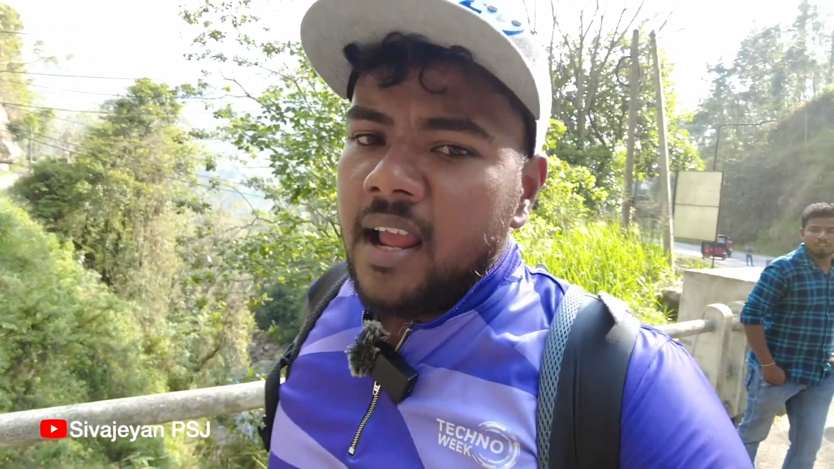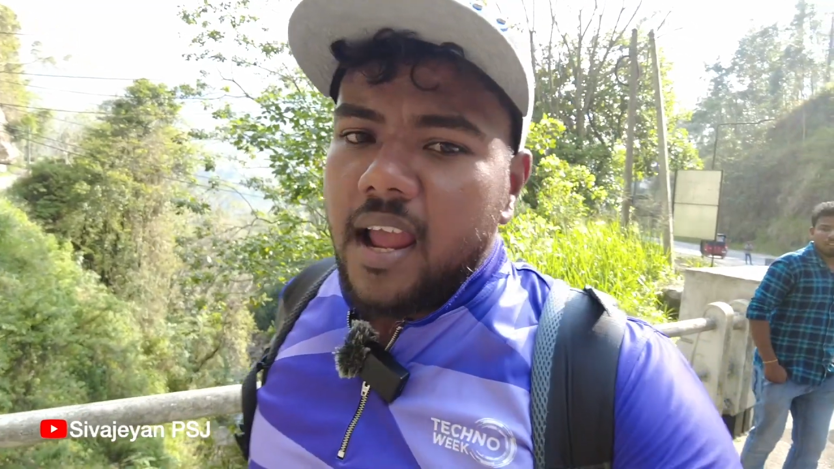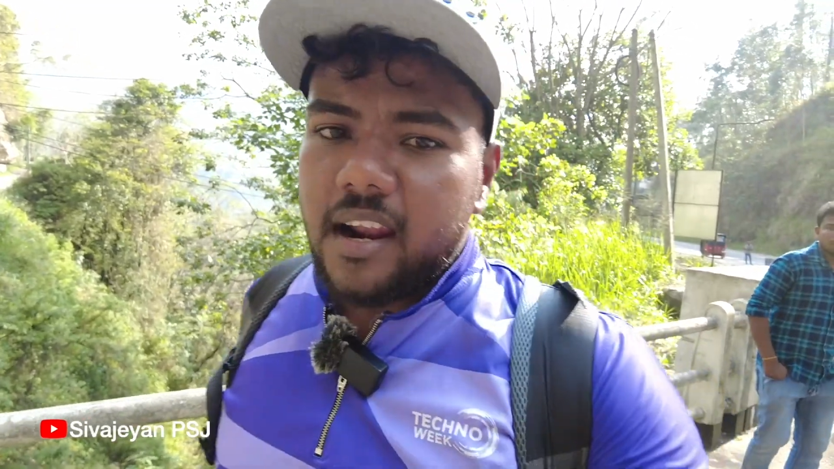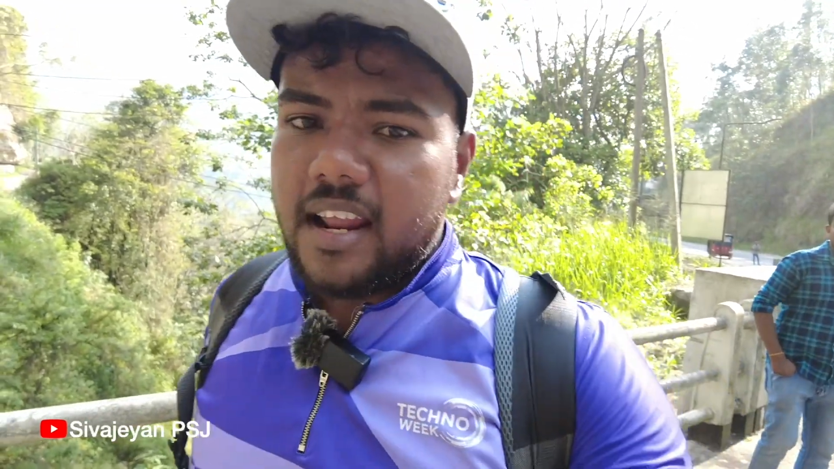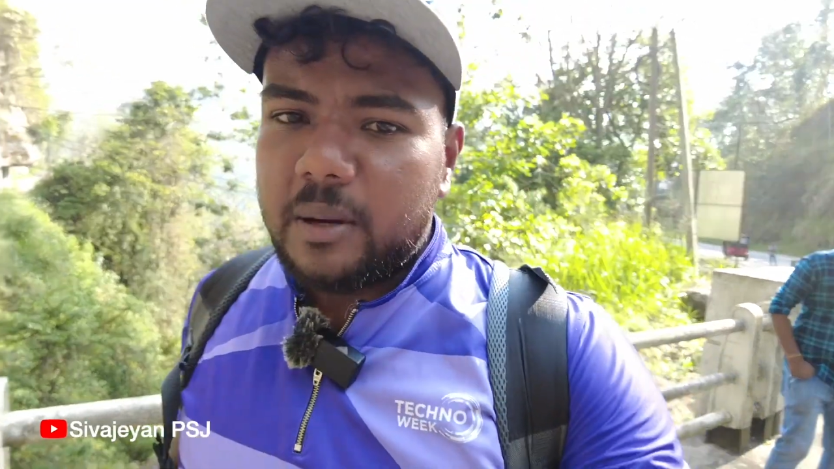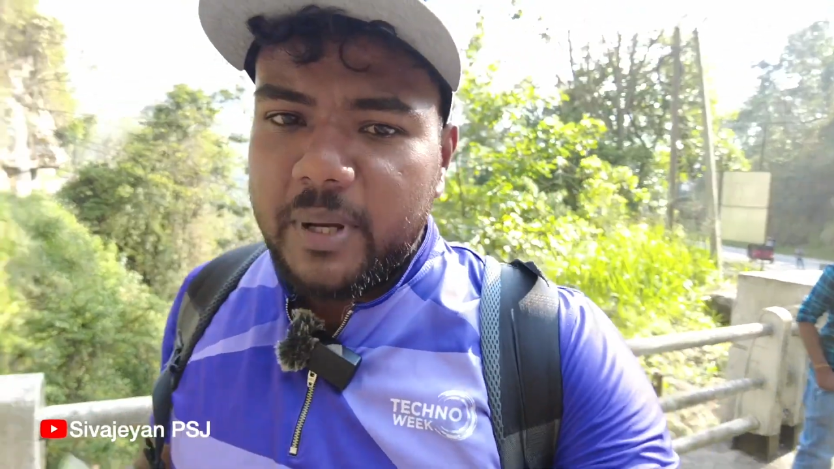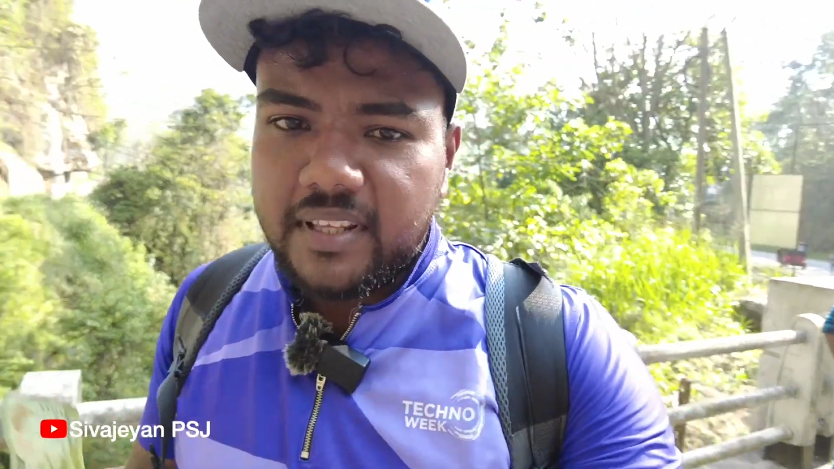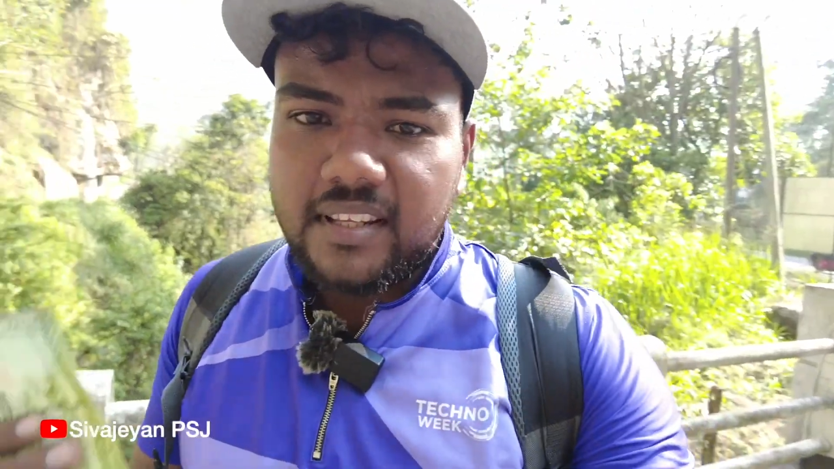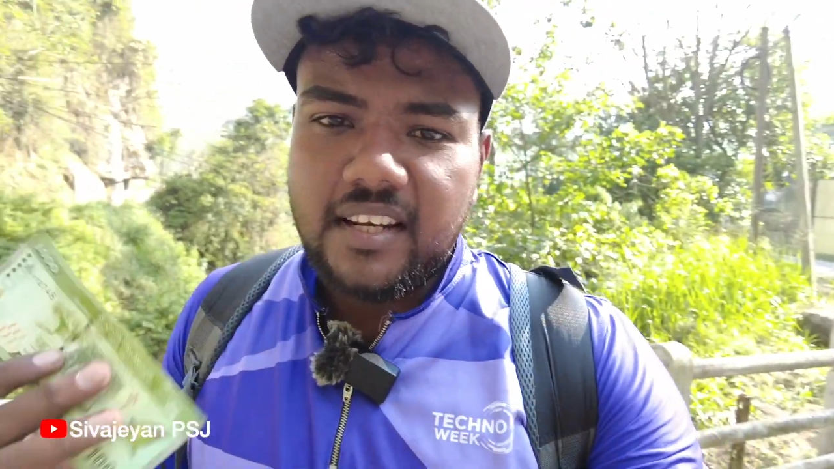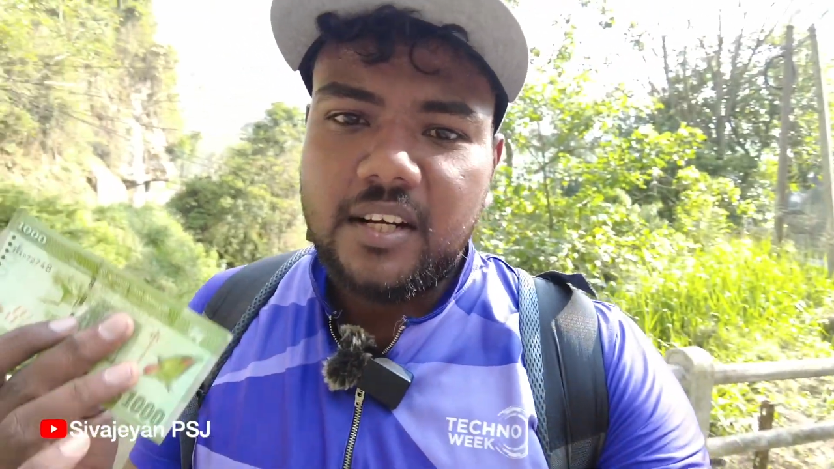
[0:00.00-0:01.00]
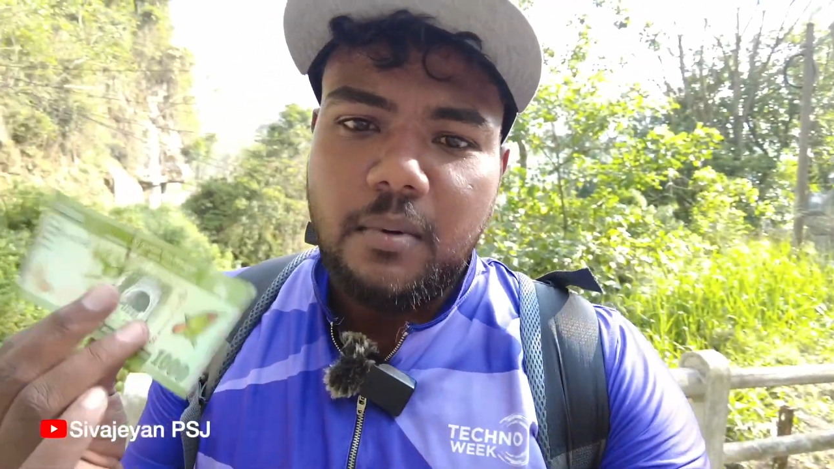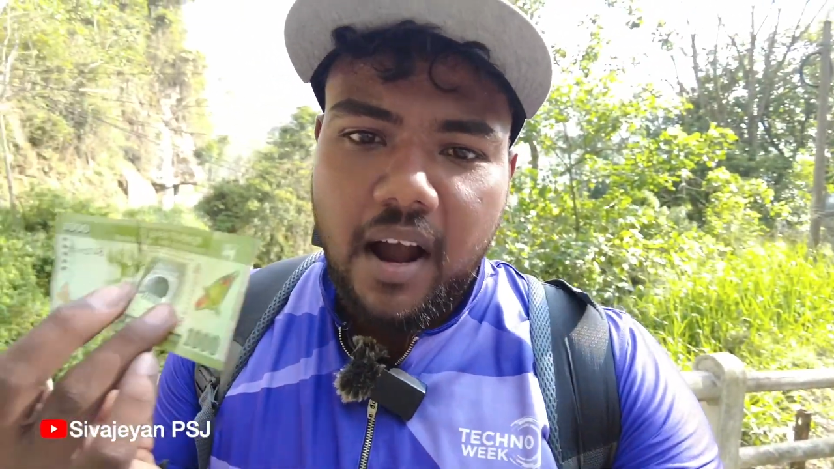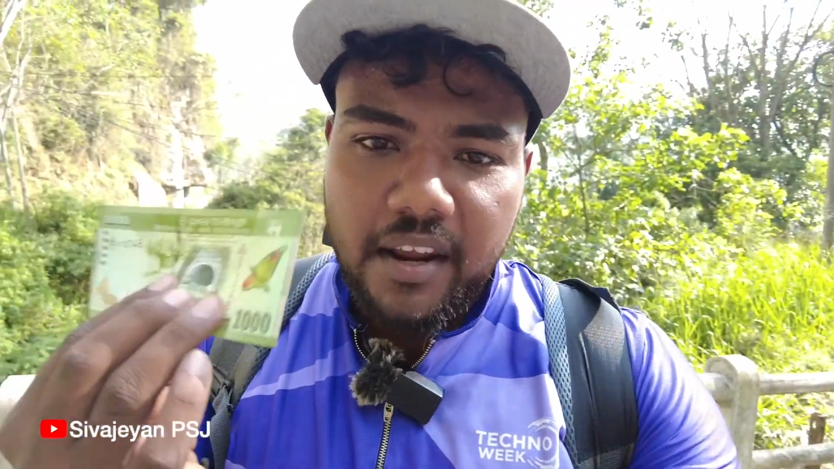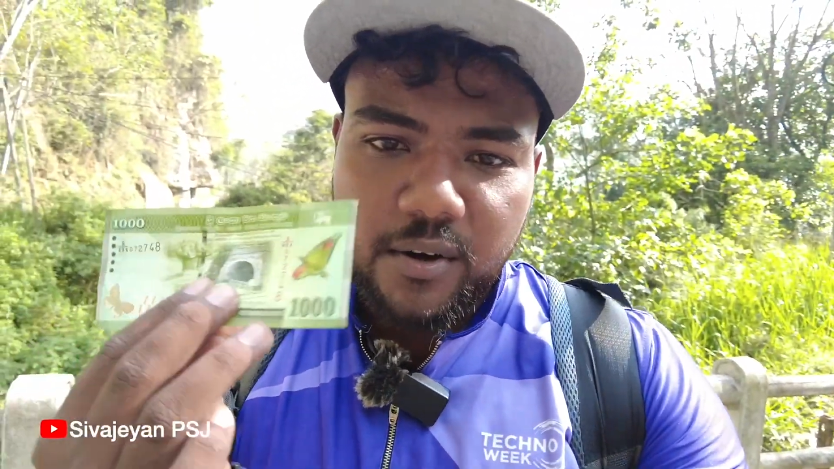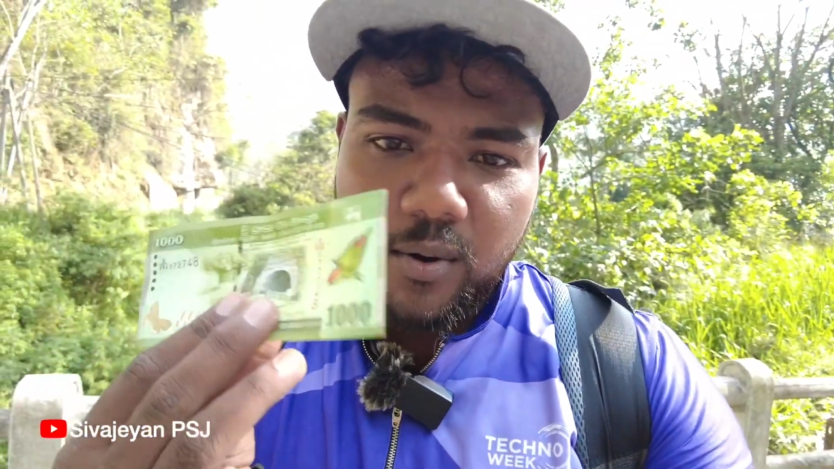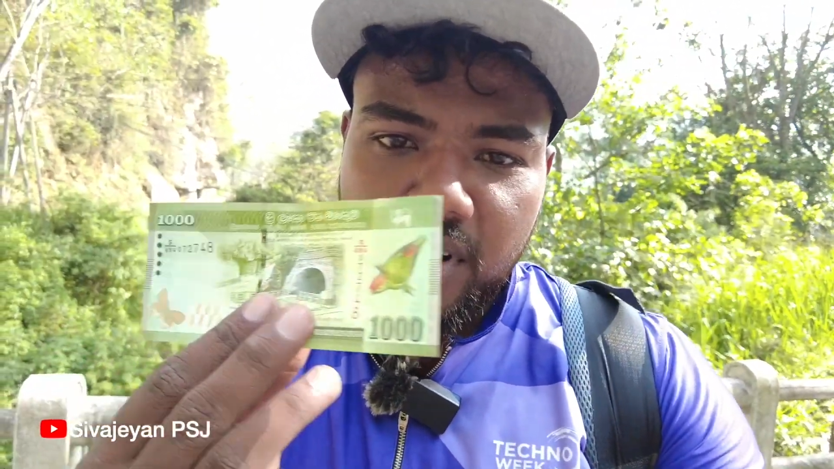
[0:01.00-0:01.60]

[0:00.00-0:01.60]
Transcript: எல்லாருக்குமே தெரிஞ்சிருக்கும் ஆயிரம் ரூபா